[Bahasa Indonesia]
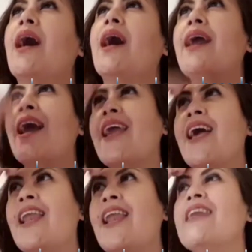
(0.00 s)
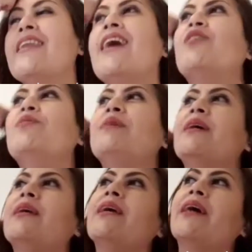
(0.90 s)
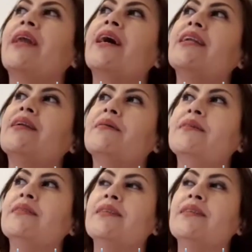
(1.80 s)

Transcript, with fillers: ada hal-hal lain yang aku pikirin karena kan ya,